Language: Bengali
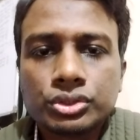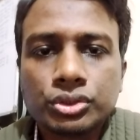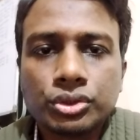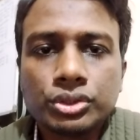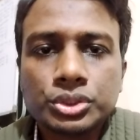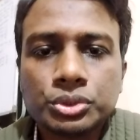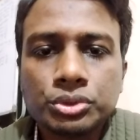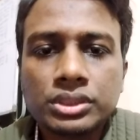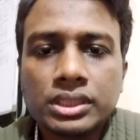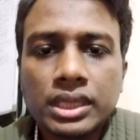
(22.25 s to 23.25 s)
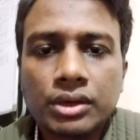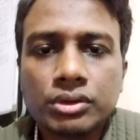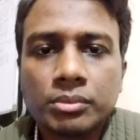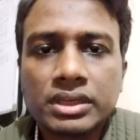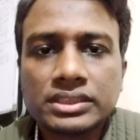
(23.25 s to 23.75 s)
তো শুরুতেই
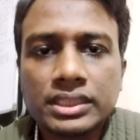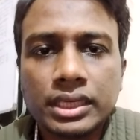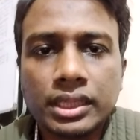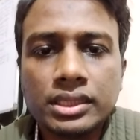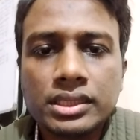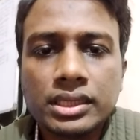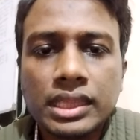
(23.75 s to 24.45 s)
এখন আমরা জেনে নিই